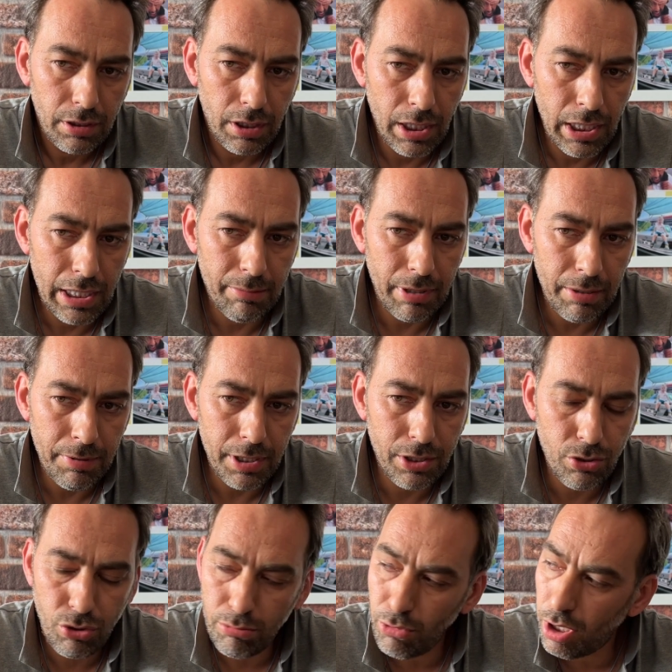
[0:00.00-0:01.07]
Arabayı bir
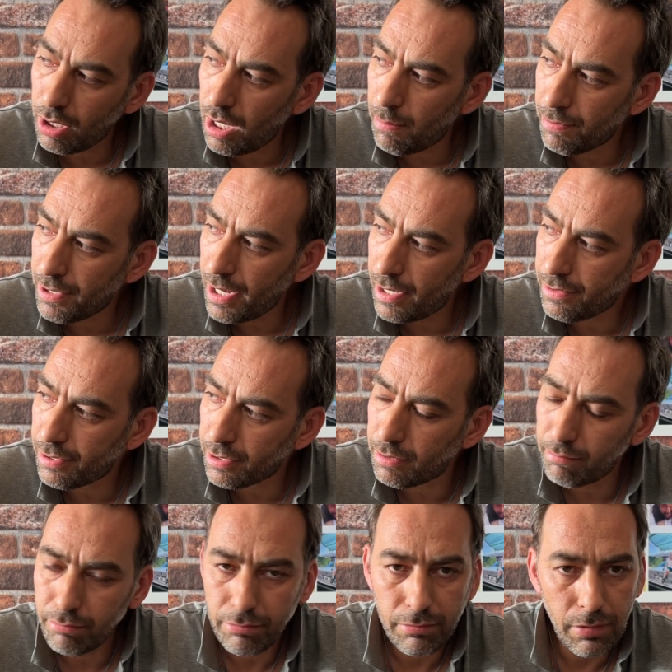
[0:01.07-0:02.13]
iki gün böyle kapıda
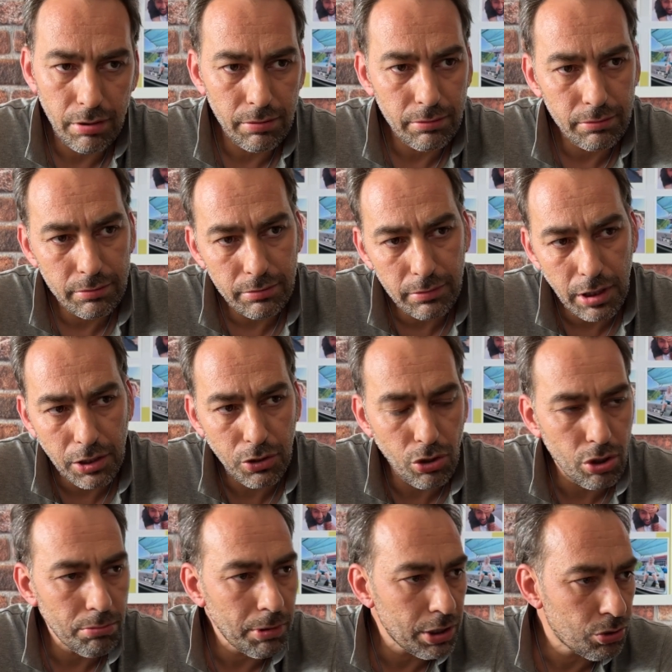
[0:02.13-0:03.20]
yatırdım.
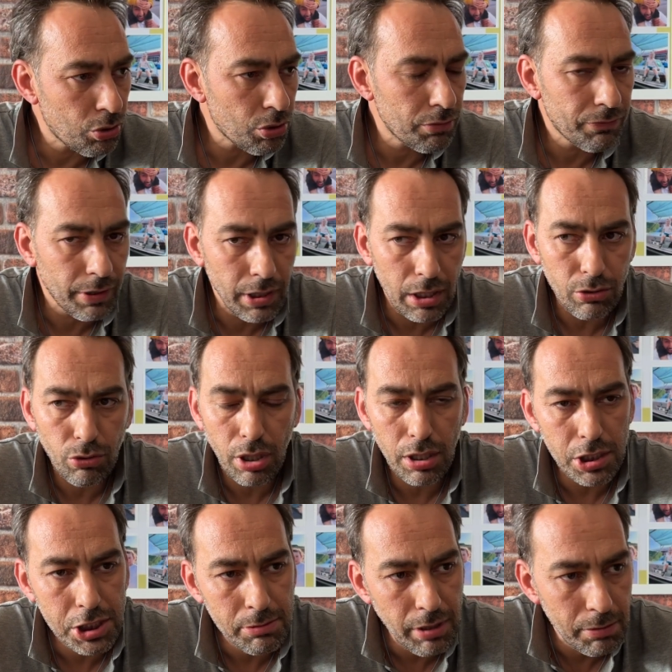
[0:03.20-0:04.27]
Bakıyorum ediyorum falan lan
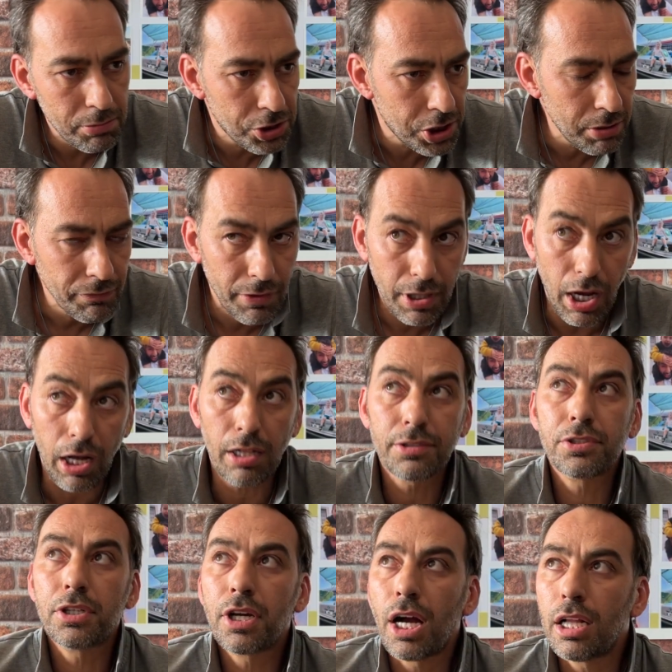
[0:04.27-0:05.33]
acaba bir şey mi var?
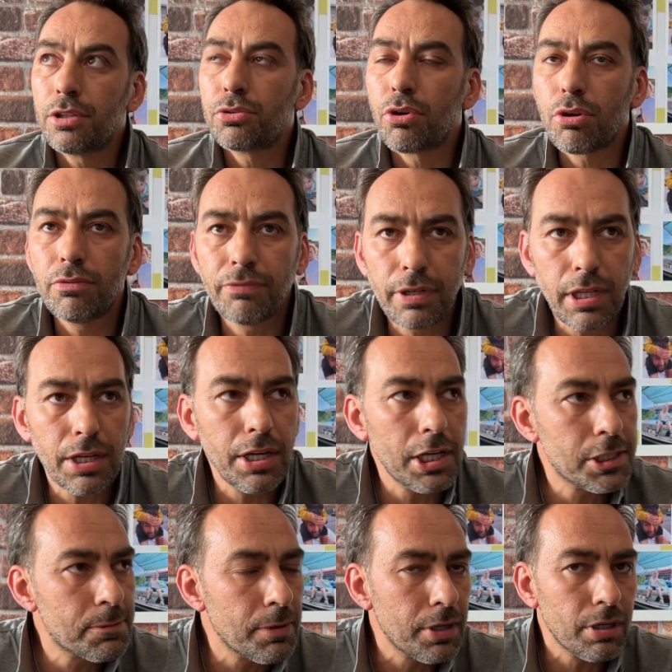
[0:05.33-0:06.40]
Altını kaldırıyorum falan
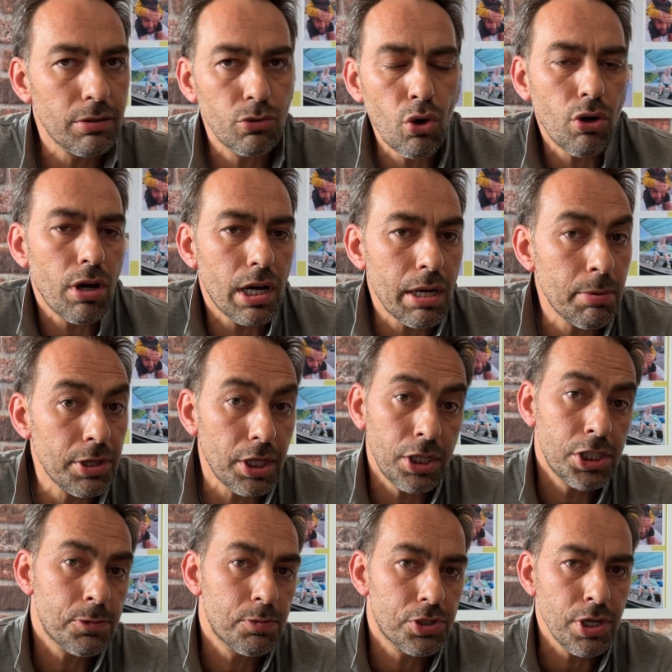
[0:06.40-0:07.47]
eksperim. Yok arabada
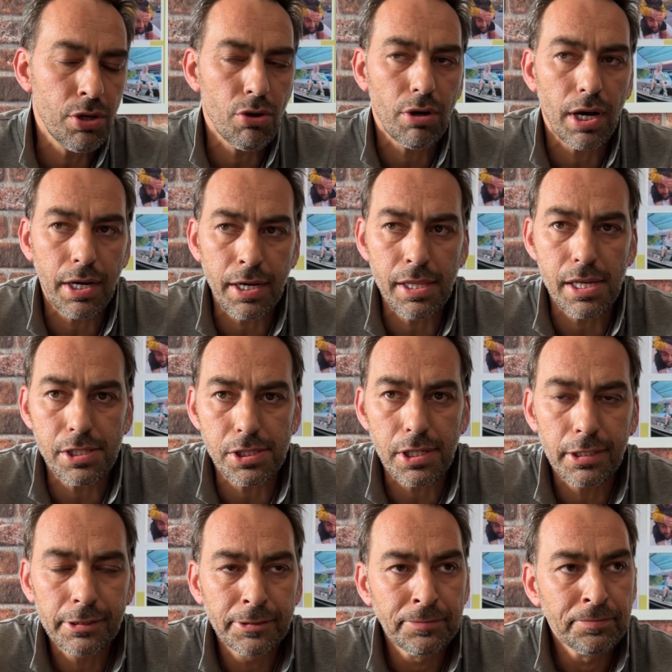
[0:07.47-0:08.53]
hiçbir şey yok arkadaş.
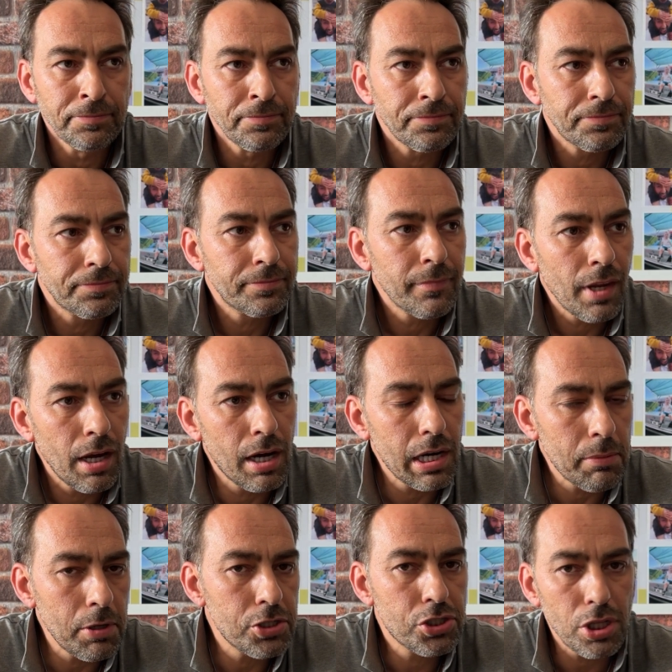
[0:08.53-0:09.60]

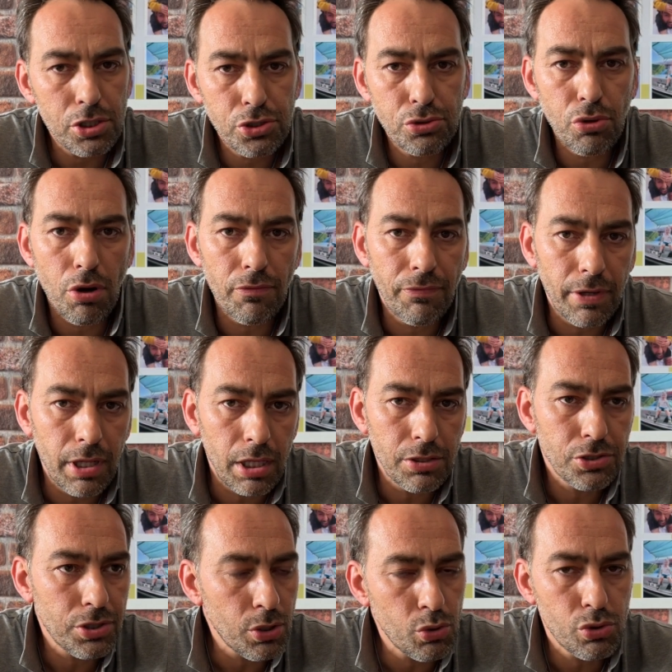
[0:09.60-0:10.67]
Arabayı çalıştırıyorum falan
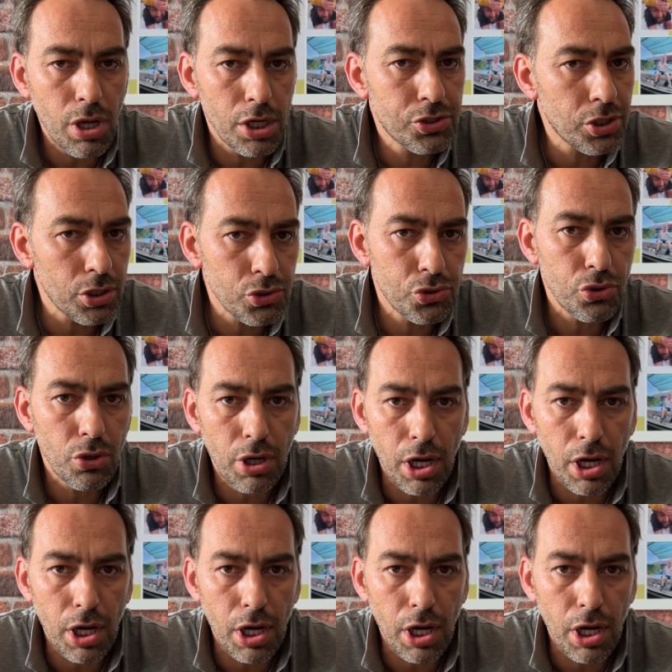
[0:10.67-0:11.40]
işte güzel çalışıyor